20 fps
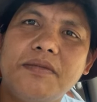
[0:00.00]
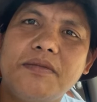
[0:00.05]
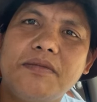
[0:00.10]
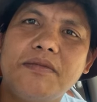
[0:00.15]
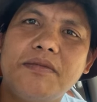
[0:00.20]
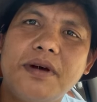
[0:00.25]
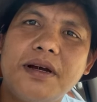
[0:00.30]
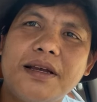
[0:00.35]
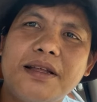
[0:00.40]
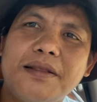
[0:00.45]

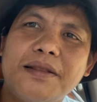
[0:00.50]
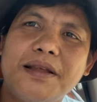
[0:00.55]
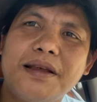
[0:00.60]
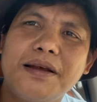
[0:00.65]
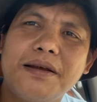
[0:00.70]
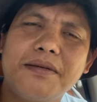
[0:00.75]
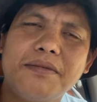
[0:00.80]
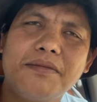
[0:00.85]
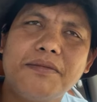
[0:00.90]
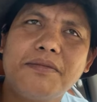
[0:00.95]
bakit nga
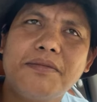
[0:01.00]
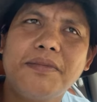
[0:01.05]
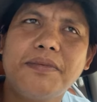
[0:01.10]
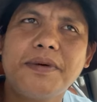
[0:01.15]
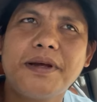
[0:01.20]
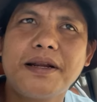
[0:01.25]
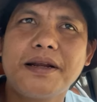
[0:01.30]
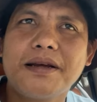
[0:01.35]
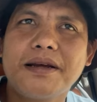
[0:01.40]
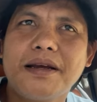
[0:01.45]

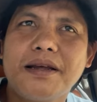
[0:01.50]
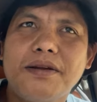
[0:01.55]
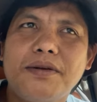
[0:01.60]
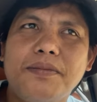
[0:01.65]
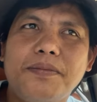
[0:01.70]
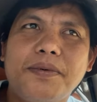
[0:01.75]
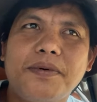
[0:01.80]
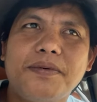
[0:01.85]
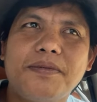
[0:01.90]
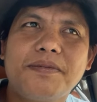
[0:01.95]
parang ano
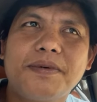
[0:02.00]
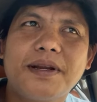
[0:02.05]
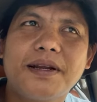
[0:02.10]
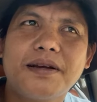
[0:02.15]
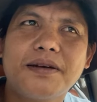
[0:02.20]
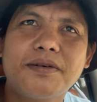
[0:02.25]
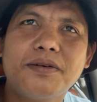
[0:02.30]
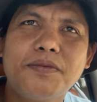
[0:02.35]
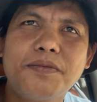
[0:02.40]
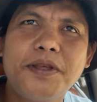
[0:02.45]
po
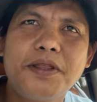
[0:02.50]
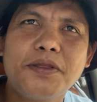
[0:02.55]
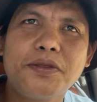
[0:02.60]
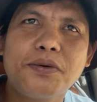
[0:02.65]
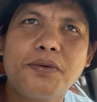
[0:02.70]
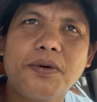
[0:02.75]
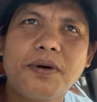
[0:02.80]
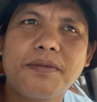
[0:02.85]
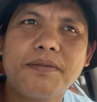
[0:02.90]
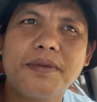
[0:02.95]
parang
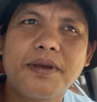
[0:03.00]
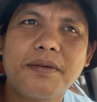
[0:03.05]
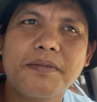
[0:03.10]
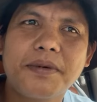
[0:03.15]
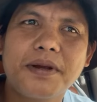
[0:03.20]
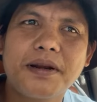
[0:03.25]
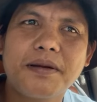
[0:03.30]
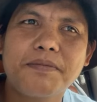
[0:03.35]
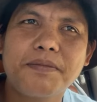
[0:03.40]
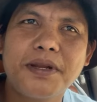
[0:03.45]
huminto kami
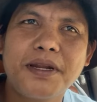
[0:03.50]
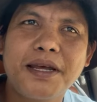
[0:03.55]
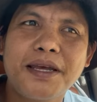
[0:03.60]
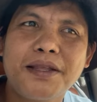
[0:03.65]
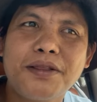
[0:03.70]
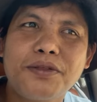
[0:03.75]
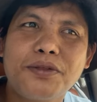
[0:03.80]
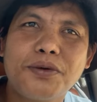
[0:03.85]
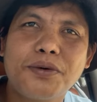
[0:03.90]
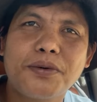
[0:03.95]
parang
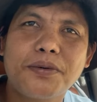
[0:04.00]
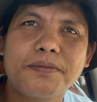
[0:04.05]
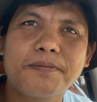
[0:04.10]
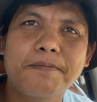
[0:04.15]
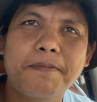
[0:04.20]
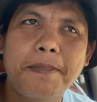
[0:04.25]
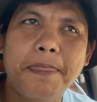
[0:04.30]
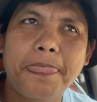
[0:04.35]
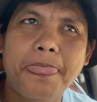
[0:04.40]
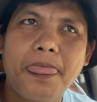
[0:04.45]
pinahinto
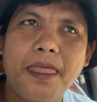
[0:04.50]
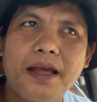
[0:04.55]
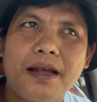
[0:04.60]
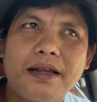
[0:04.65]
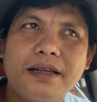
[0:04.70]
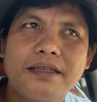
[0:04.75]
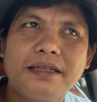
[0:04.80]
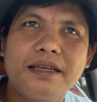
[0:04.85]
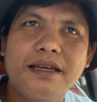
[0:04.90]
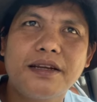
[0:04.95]

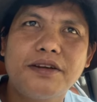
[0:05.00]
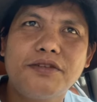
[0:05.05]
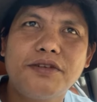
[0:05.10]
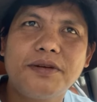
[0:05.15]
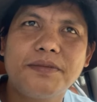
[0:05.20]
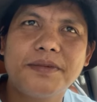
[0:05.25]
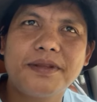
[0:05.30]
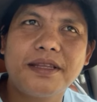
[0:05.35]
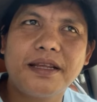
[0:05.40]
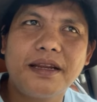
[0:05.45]
kasi ganoon
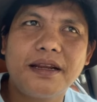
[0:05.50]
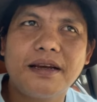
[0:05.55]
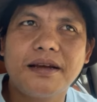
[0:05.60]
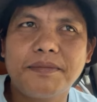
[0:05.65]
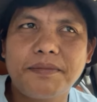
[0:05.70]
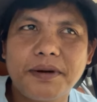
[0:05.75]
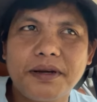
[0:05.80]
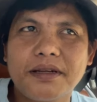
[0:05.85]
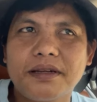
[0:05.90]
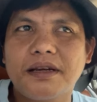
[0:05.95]
naman talaga
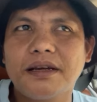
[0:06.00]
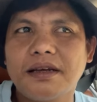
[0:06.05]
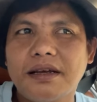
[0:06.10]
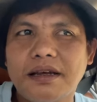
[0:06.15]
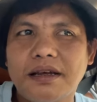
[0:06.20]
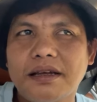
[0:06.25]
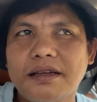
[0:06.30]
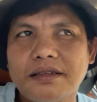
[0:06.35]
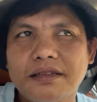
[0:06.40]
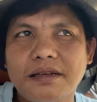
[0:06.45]
pag
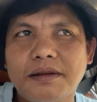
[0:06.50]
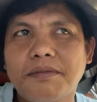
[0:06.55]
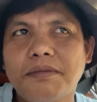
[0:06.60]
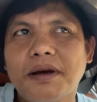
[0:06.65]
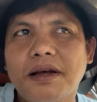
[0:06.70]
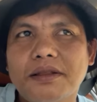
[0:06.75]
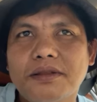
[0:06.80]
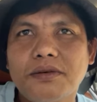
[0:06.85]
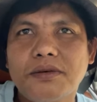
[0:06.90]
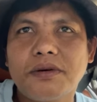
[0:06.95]

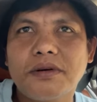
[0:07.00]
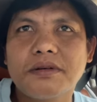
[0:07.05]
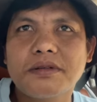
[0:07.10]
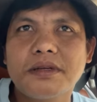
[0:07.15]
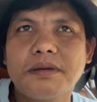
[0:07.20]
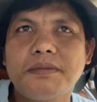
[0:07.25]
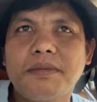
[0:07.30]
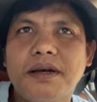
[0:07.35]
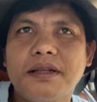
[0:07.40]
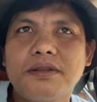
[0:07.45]
nag-sarbato
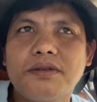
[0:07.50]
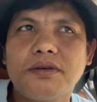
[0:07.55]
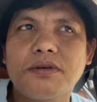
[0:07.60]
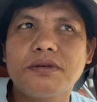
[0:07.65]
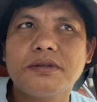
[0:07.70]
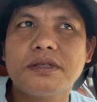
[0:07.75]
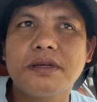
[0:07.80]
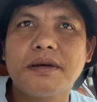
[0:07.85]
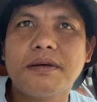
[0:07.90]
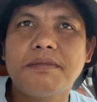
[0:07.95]
sarbato ako
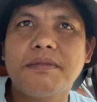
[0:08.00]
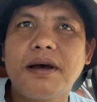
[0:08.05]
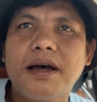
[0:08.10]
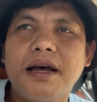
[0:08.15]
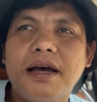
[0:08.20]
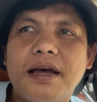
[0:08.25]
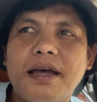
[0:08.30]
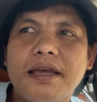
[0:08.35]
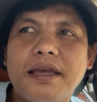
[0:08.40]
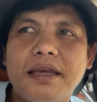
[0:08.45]
sa
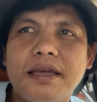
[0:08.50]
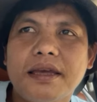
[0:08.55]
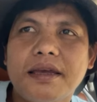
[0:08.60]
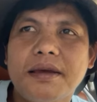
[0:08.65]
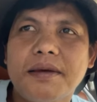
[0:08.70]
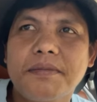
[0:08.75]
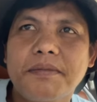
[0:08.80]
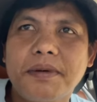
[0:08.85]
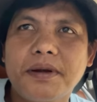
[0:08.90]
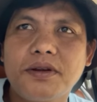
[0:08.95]
bahay
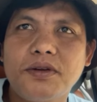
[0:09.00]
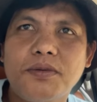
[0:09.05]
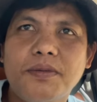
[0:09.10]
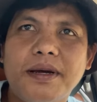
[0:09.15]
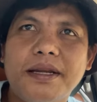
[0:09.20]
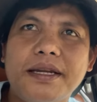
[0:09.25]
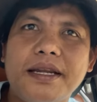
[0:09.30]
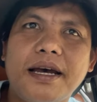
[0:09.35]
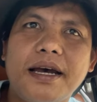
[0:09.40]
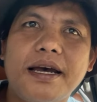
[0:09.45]
pag
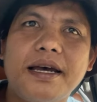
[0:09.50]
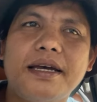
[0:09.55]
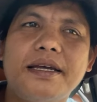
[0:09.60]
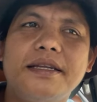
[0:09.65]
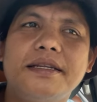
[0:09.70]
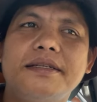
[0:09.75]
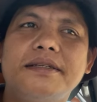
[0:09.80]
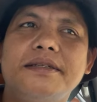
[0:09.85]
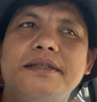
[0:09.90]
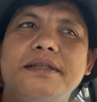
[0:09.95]

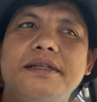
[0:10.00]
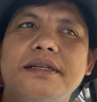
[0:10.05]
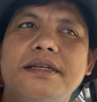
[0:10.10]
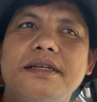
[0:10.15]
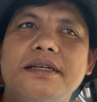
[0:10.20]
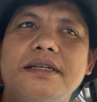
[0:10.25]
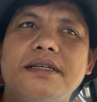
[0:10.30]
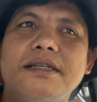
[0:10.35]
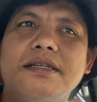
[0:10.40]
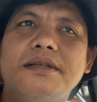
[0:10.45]
dumadaan
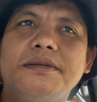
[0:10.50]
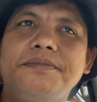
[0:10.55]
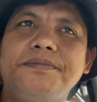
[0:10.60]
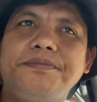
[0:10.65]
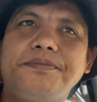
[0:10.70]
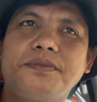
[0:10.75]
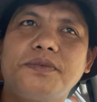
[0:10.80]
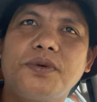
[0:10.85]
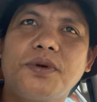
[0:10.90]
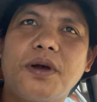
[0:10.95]

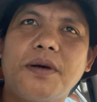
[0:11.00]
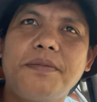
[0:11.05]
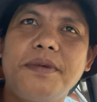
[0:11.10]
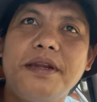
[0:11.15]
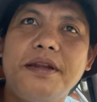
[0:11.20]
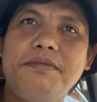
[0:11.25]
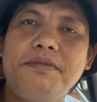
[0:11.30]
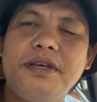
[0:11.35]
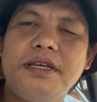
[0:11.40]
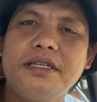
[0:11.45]
kami
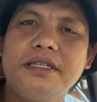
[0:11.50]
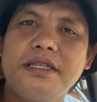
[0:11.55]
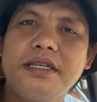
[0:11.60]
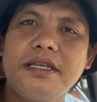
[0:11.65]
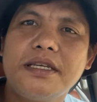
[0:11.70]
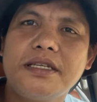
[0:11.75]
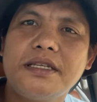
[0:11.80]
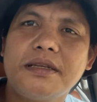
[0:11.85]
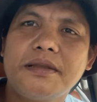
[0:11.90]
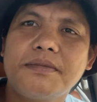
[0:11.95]
ni
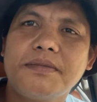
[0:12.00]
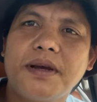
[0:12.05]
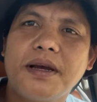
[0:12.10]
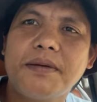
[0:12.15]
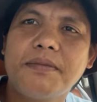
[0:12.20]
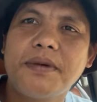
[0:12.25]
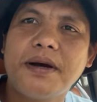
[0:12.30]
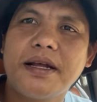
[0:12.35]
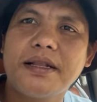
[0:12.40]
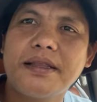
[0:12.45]
Mrs. at mga
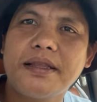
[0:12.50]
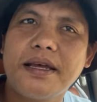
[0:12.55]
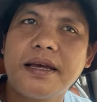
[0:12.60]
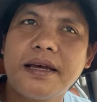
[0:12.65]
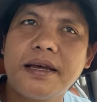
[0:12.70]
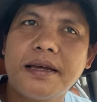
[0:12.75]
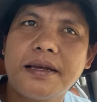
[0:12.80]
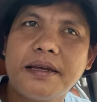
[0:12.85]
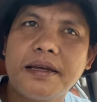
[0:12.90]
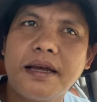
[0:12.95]
bata.
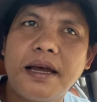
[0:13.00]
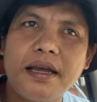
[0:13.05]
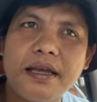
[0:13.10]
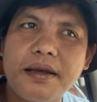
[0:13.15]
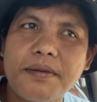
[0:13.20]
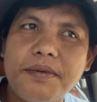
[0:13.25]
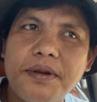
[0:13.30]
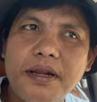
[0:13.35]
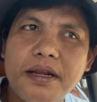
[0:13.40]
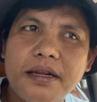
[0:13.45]
Ay,
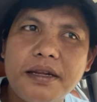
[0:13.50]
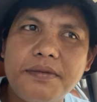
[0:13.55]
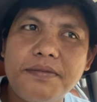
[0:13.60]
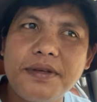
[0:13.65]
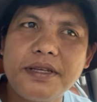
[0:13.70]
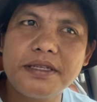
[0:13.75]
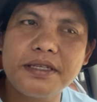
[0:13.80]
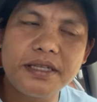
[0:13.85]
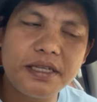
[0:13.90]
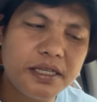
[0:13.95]
kami lang ni
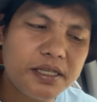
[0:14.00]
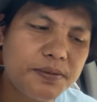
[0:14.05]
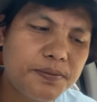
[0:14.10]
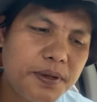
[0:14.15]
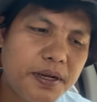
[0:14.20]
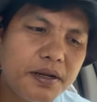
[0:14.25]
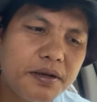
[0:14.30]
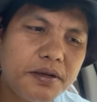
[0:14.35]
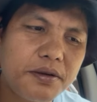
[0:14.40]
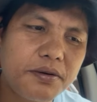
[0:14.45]
Mrs.
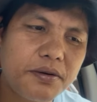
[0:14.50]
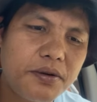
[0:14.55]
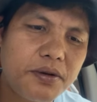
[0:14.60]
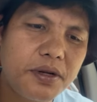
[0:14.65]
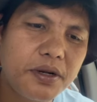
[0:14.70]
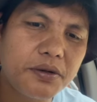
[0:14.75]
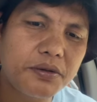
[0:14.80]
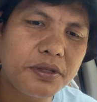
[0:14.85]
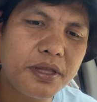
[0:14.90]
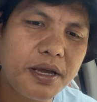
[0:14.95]
pala yon
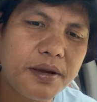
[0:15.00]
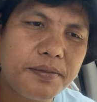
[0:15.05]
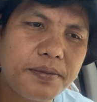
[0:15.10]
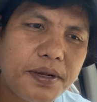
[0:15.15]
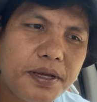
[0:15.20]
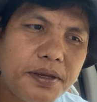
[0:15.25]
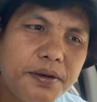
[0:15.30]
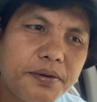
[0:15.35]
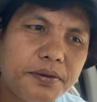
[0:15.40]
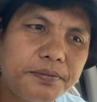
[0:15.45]
ng time
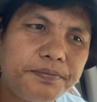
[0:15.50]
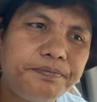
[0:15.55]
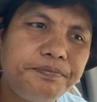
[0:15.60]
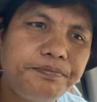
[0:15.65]
na yon.